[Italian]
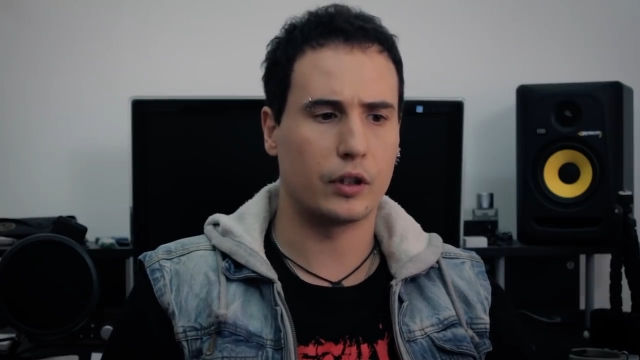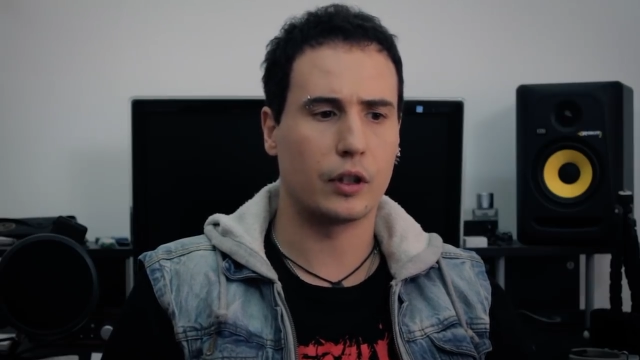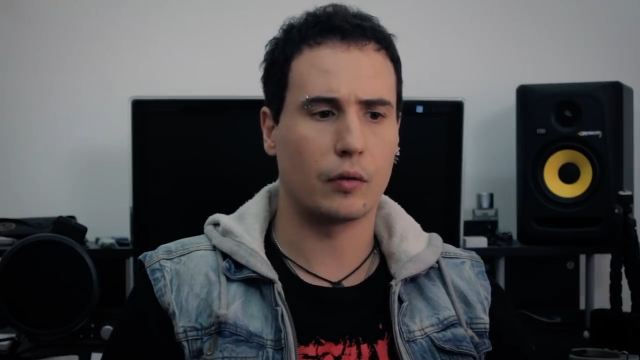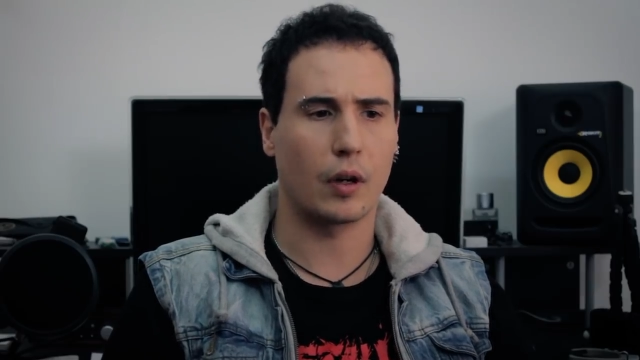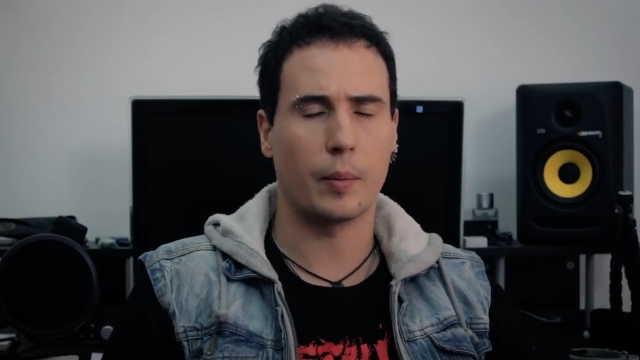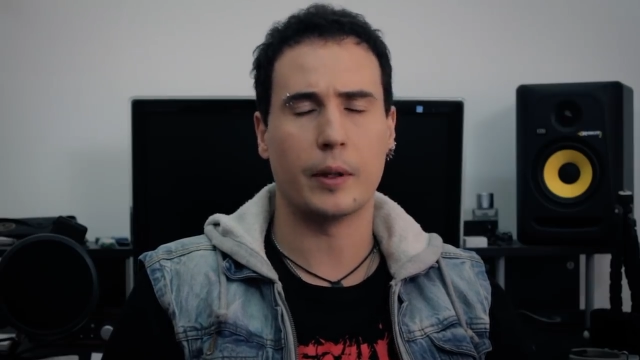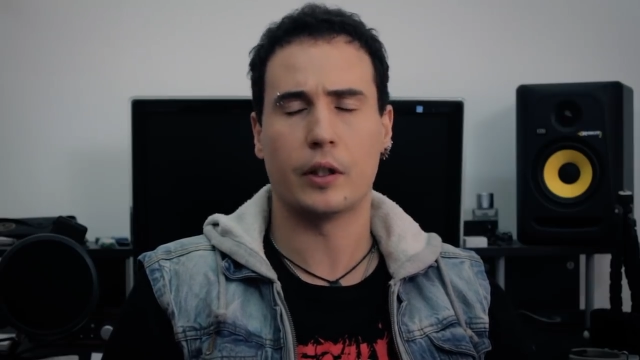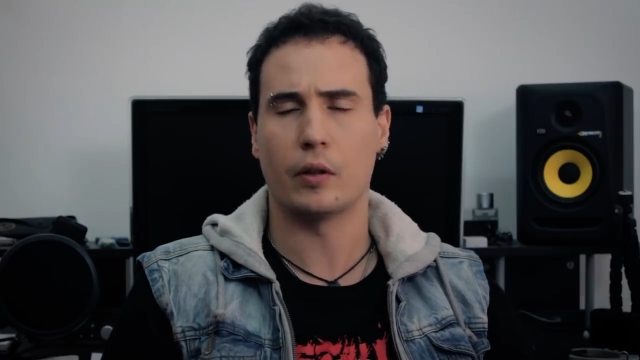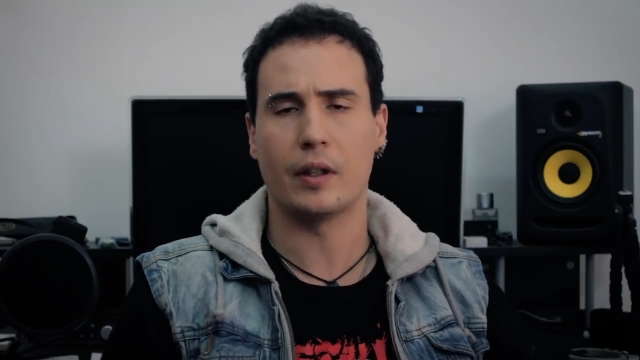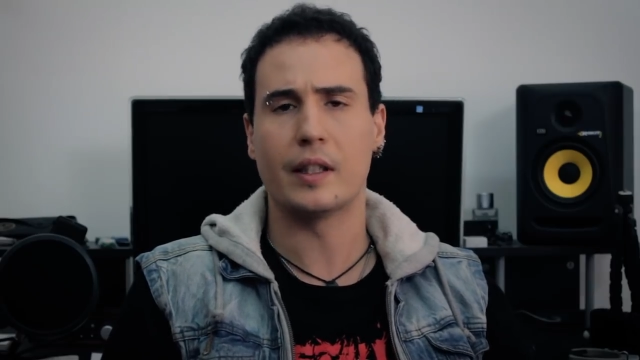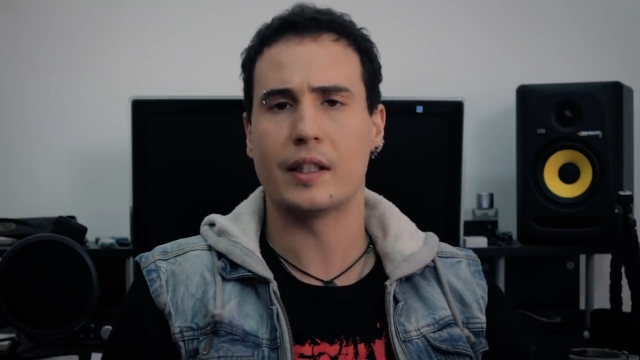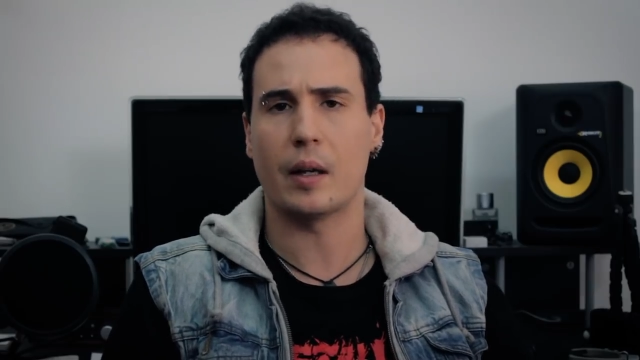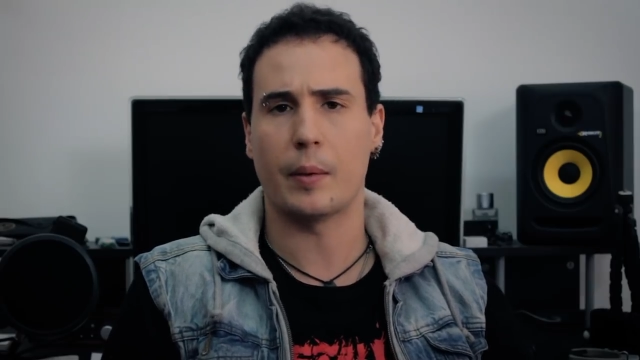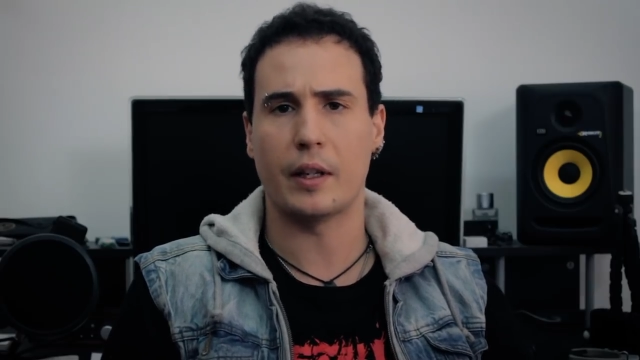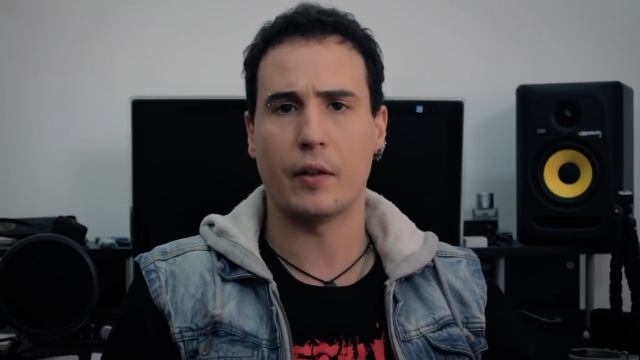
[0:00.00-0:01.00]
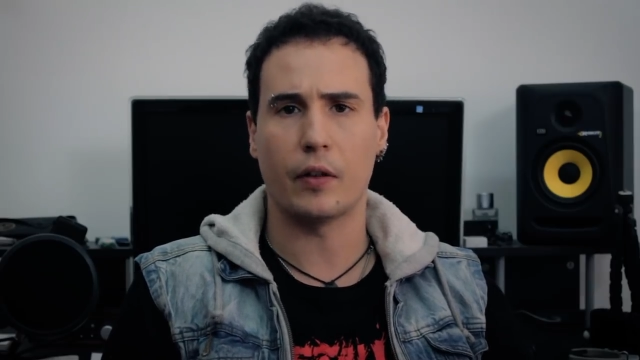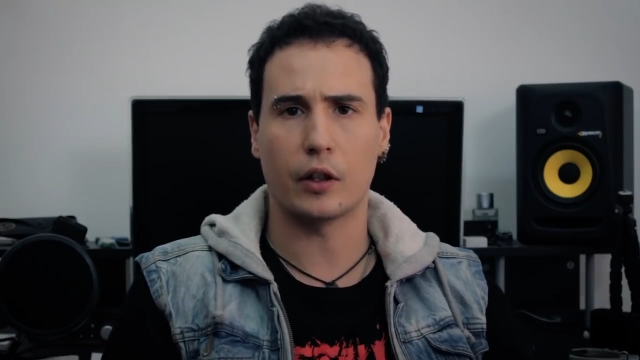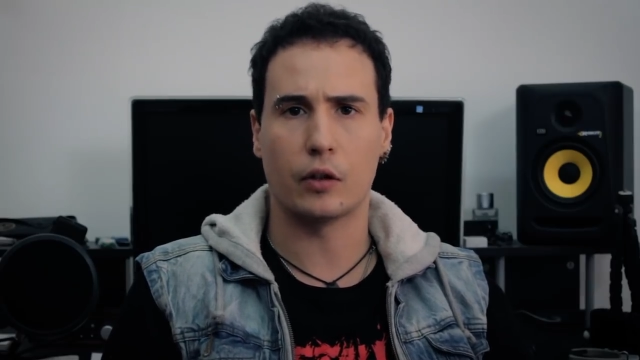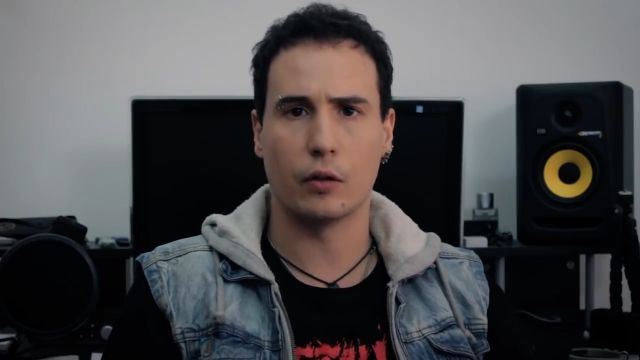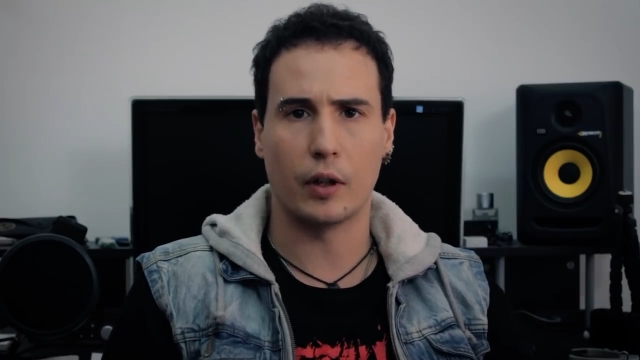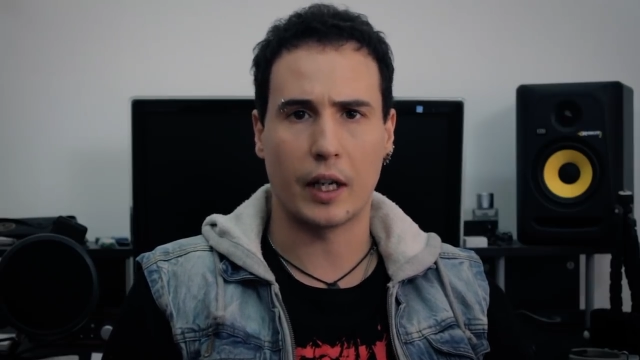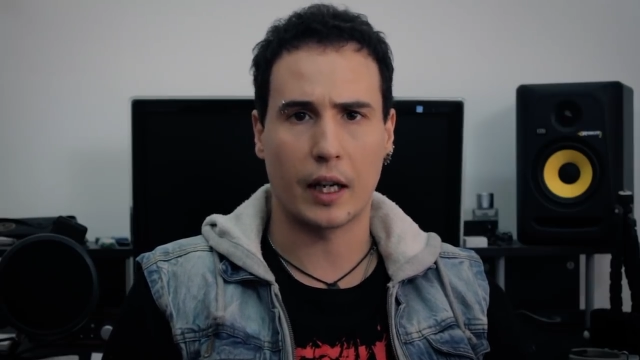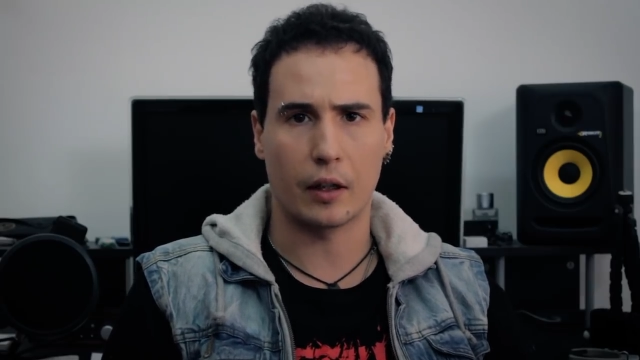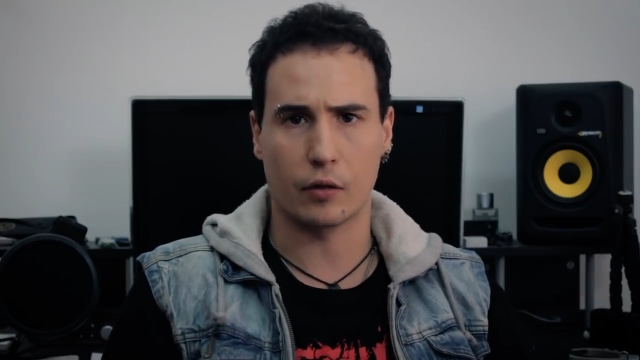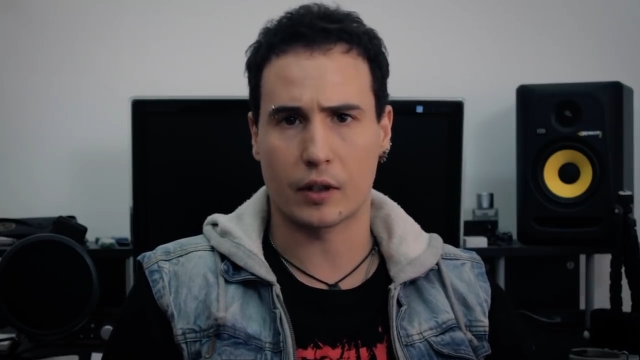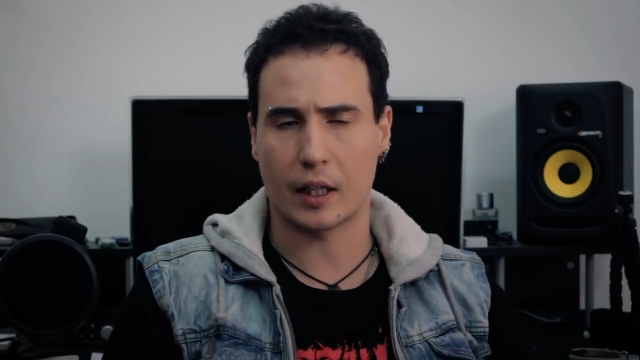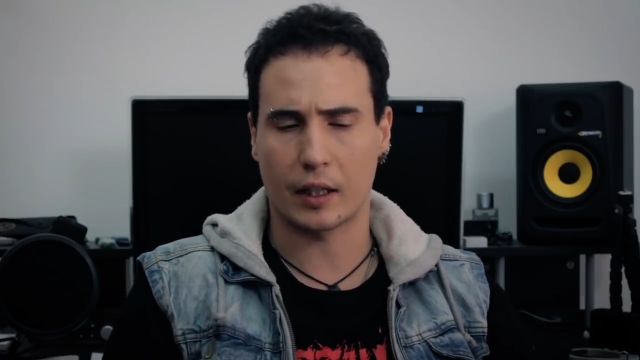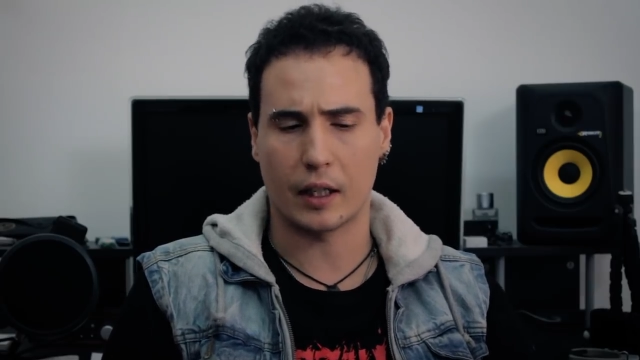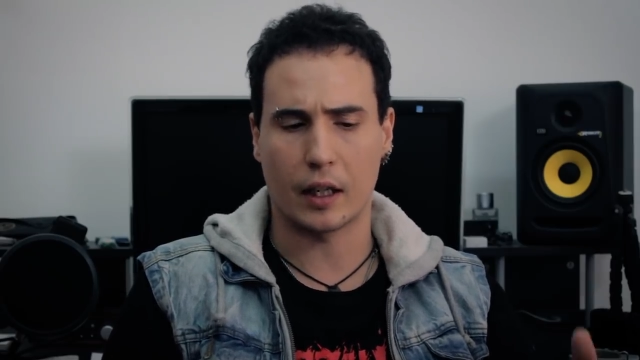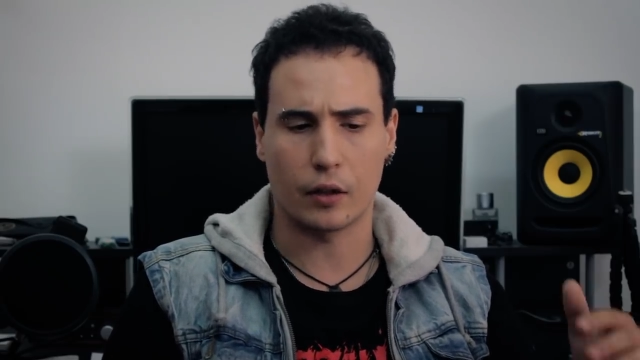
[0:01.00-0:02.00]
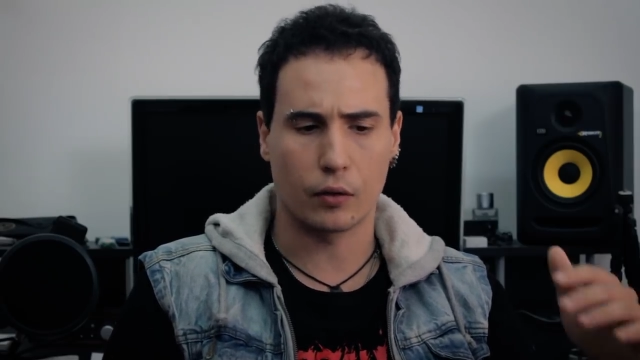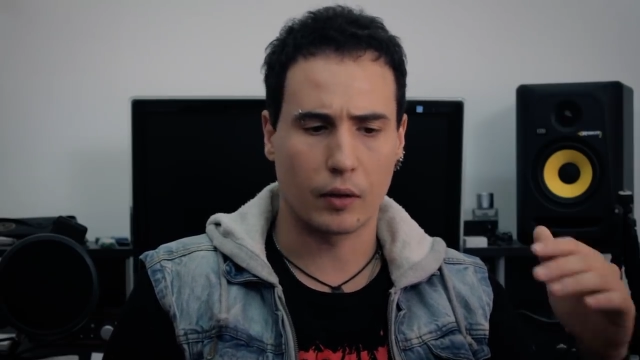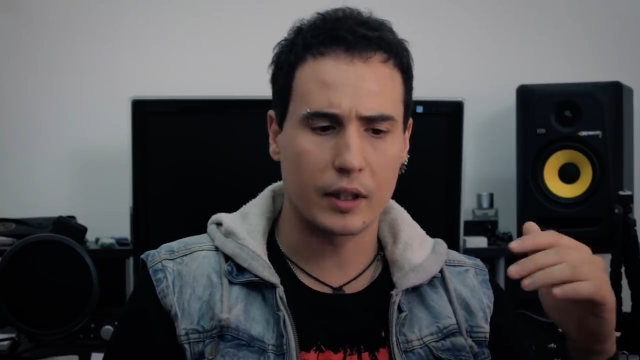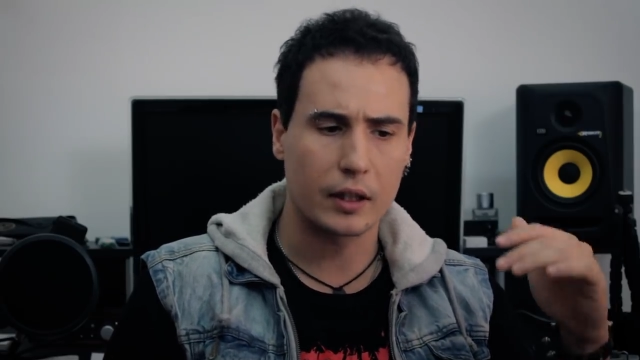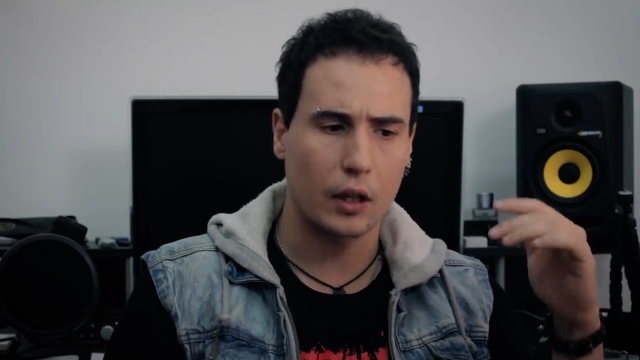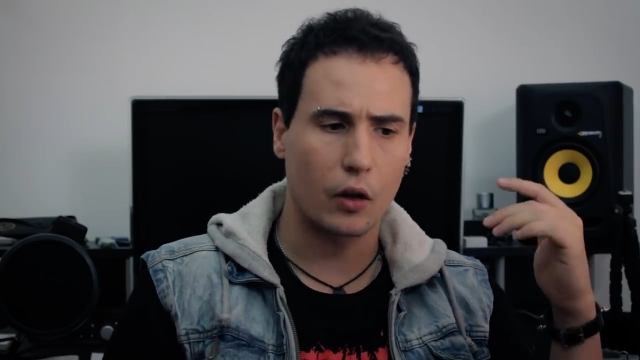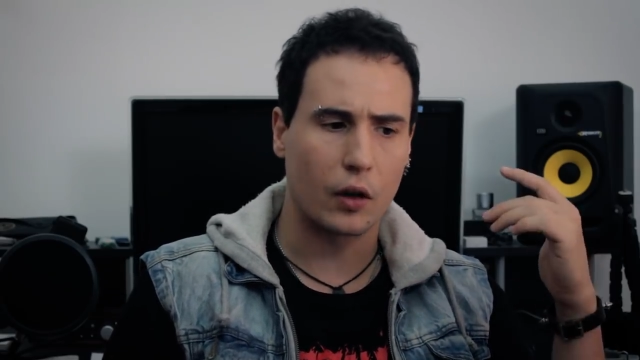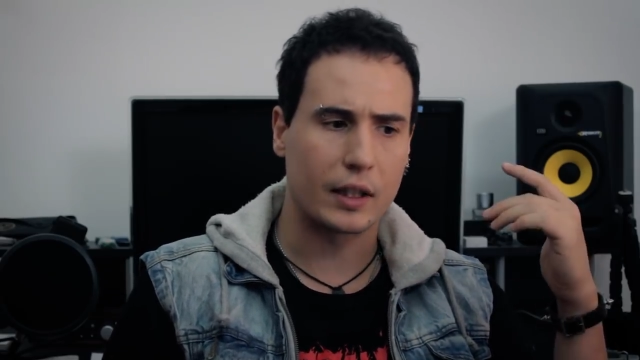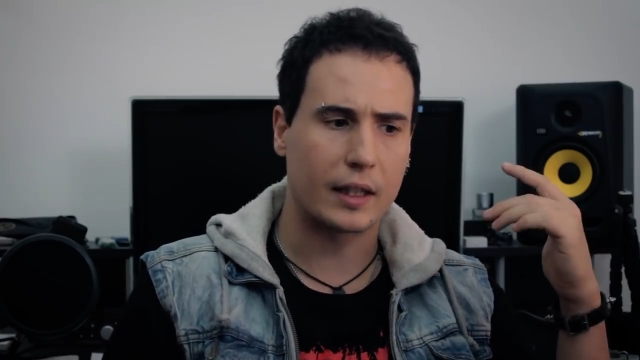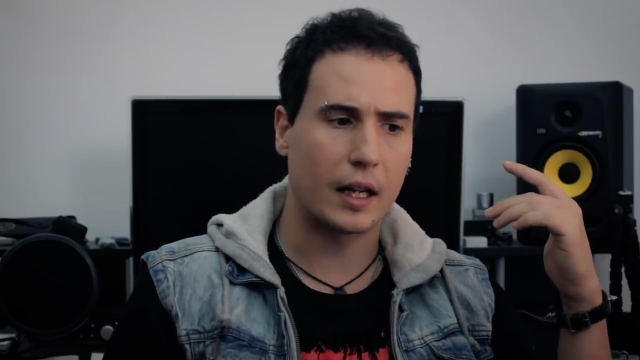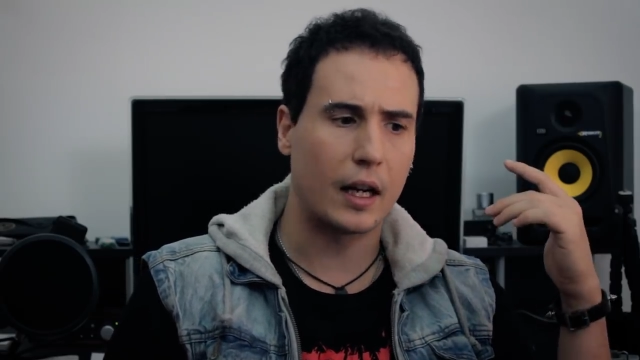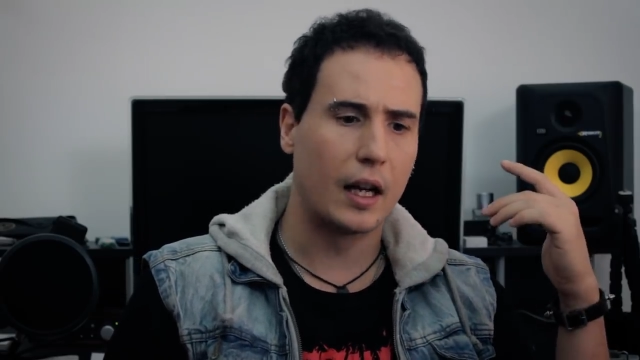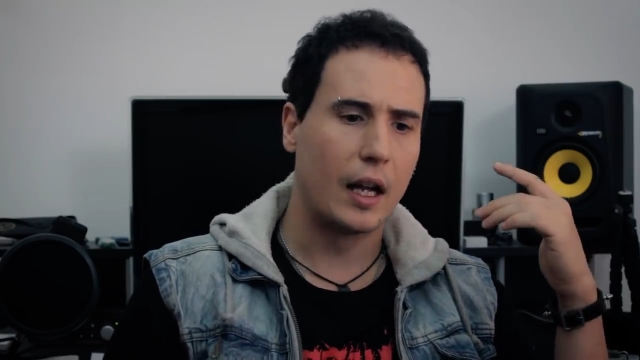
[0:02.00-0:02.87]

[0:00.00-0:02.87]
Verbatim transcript: sicuramente un insieme di fattori che hanno scatenato questa cosa